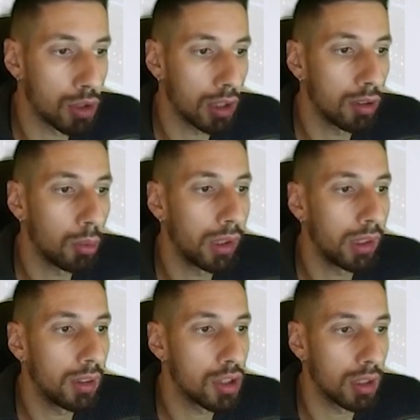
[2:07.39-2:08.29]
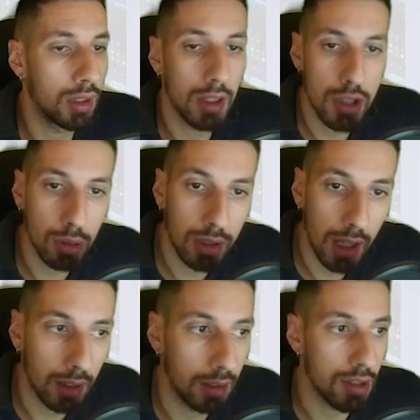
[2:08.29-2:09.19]
115 10
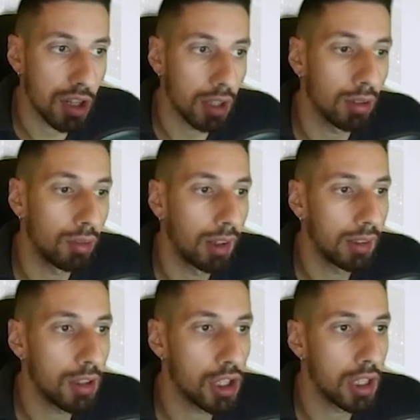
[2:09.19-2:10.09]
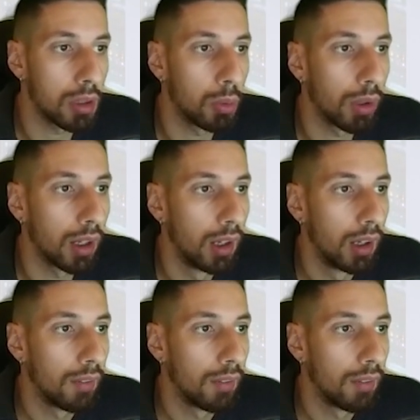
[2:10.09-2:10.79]
utenti 195